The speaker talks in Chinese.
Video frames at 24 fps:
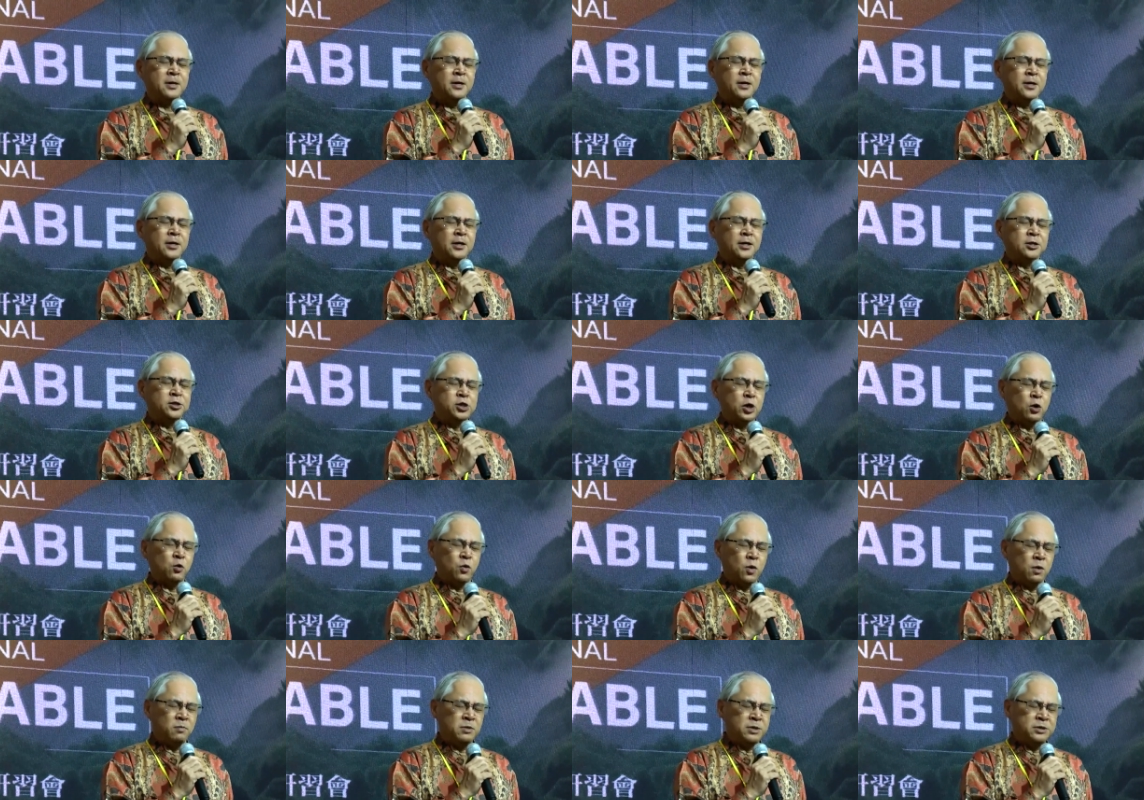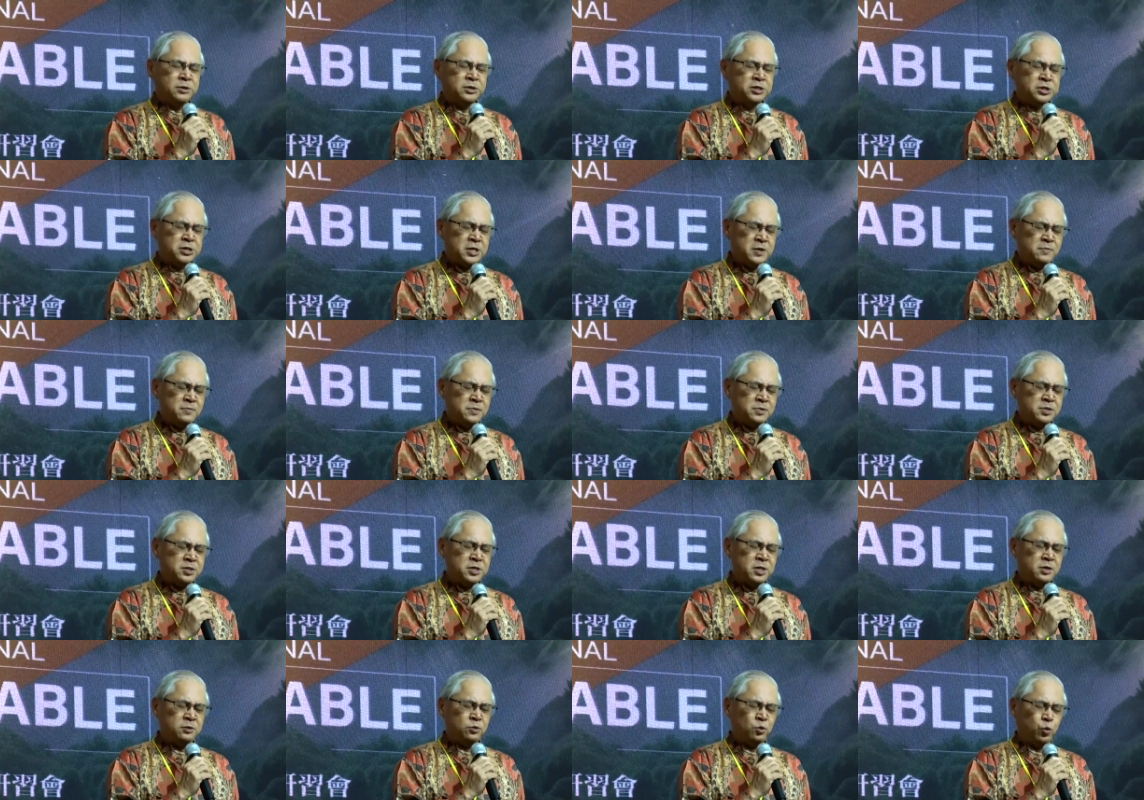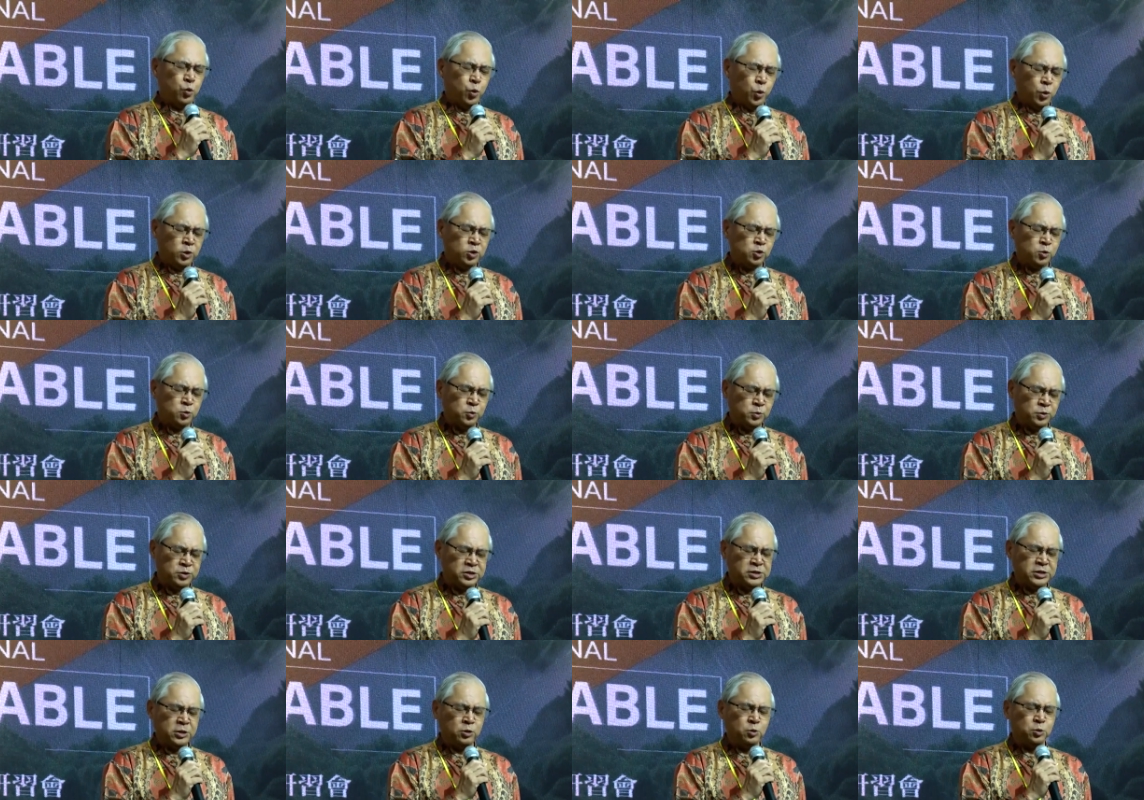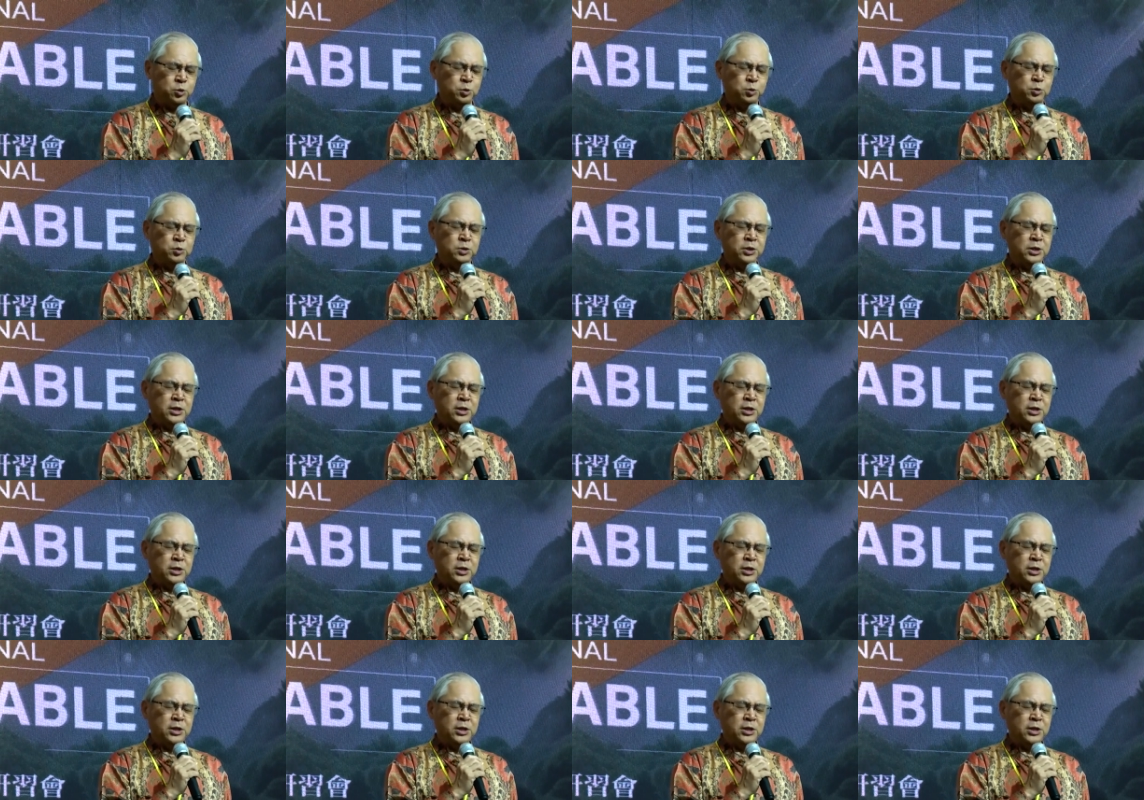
叫我们天天活出基督，